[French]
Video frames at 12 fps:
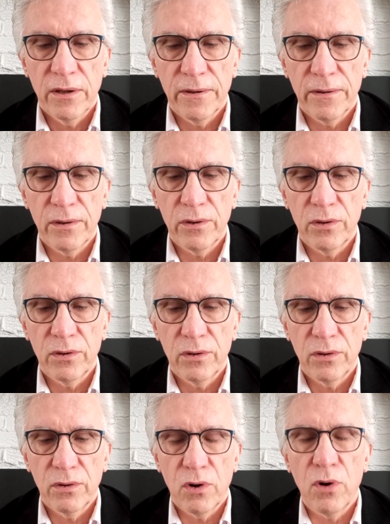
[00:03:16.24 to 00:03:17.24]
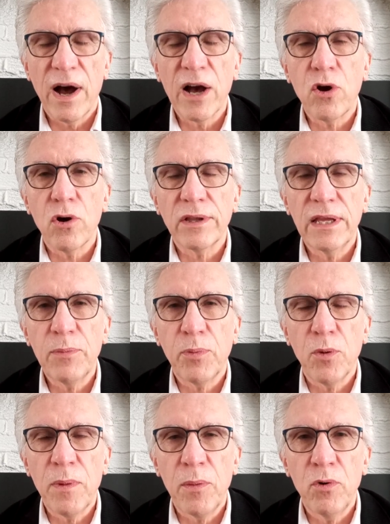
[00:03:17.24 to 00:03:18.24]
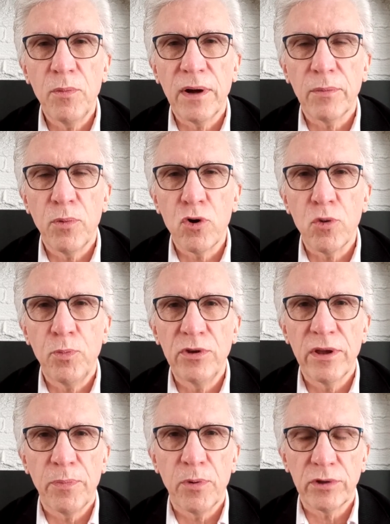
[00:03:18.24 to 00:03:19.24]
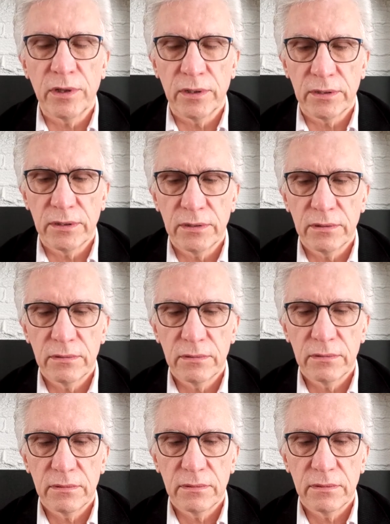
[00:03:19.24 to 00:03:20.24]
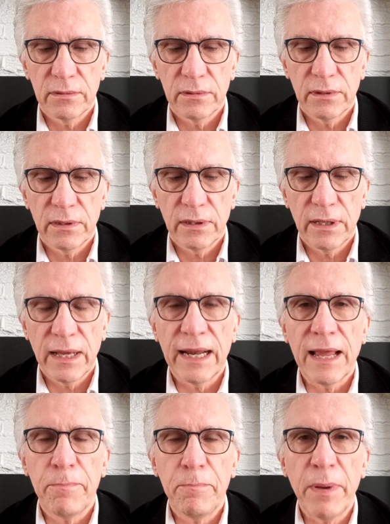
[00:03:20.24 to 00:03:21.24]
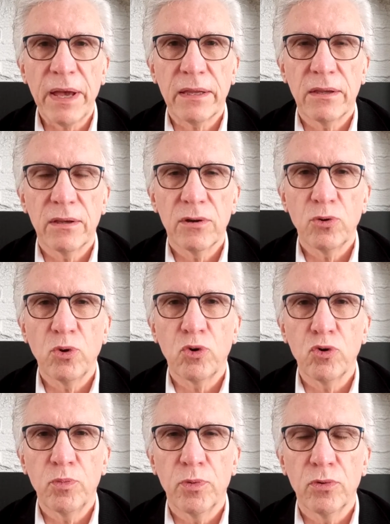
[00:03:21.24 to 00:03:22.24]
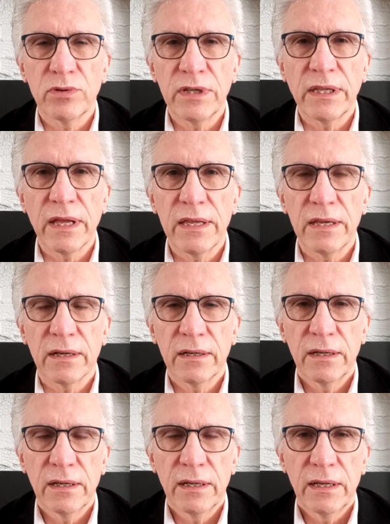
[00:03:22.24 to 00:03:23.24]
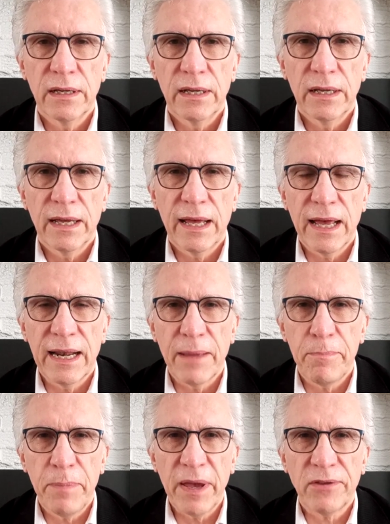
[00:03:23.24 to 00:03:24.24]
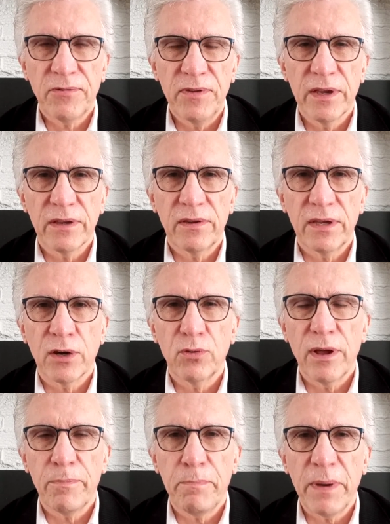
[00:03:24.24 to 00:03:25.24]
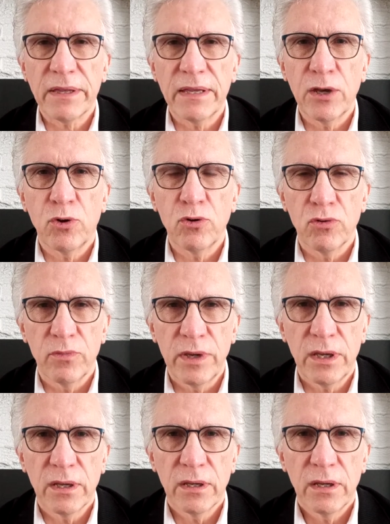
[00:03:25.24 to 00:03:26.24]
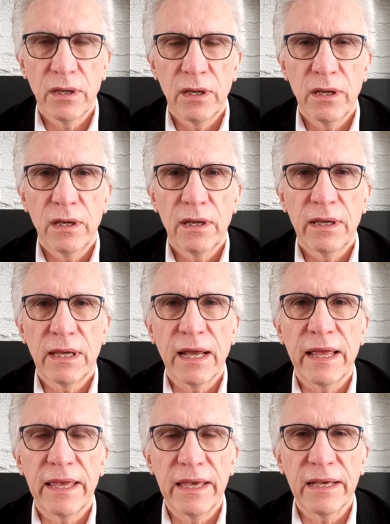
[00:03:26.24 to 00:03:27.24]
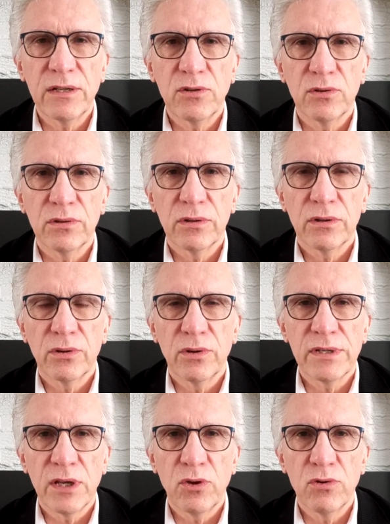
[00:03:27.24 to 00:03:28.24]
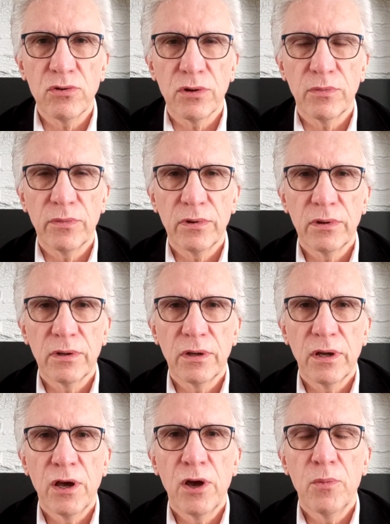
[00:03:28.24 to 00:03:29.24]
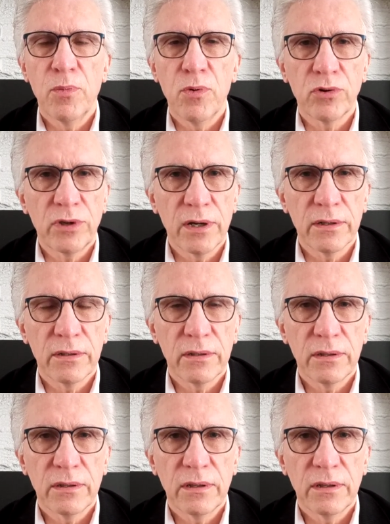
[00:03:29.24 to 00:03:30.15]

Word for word: euh, ont accordé probablement beaucoup plus d'importance à la perte du troupeau, c'est-à-dire à la perte financière ou la perte économique, qu'à la guérison de ces deux hommes. Pourtant,